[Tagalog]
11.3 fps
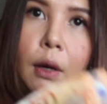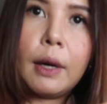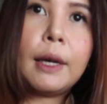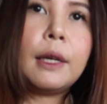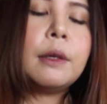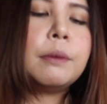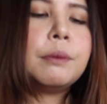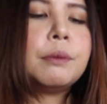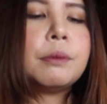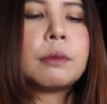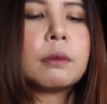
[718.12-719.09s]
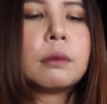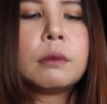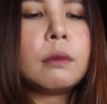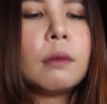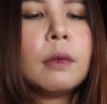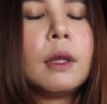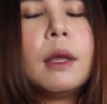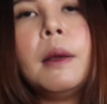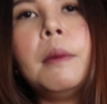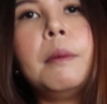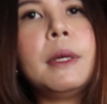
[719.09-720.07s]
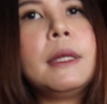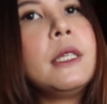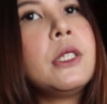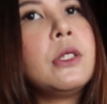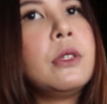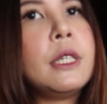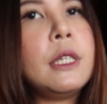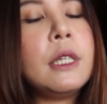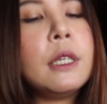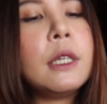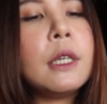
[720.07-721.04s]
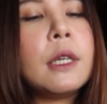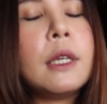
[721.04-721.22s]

Okay? But this tree,